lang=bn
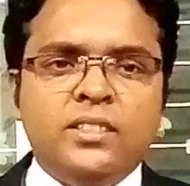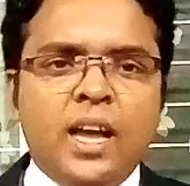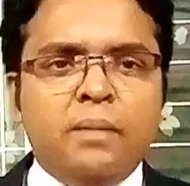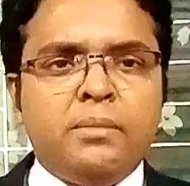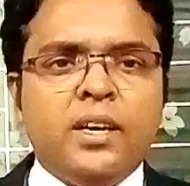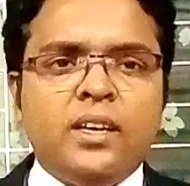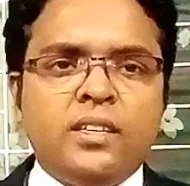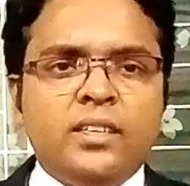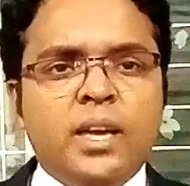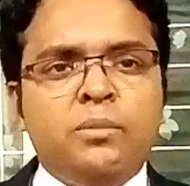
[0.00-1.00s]
যে আমরা
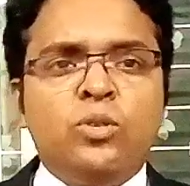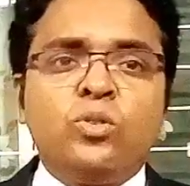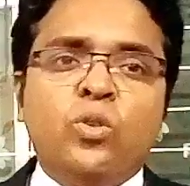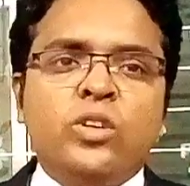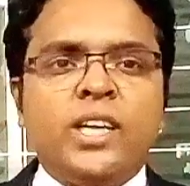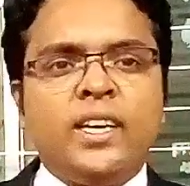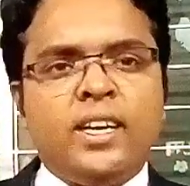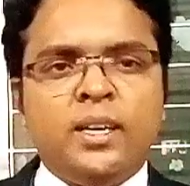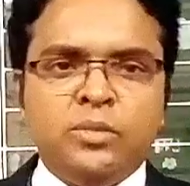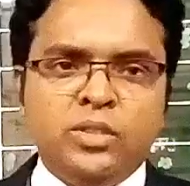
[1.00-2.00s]
কেমন
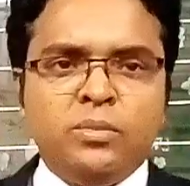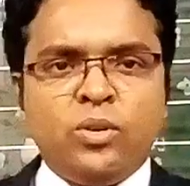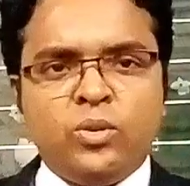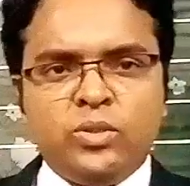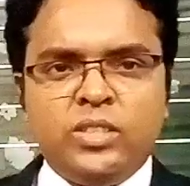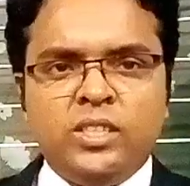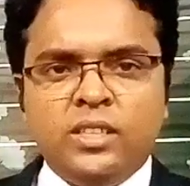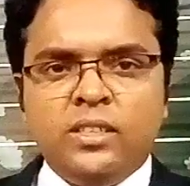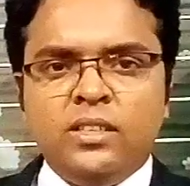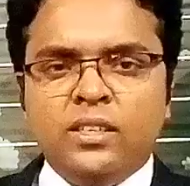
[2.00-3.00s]
কষাইখানার মধ্যে বড় হচ্ছি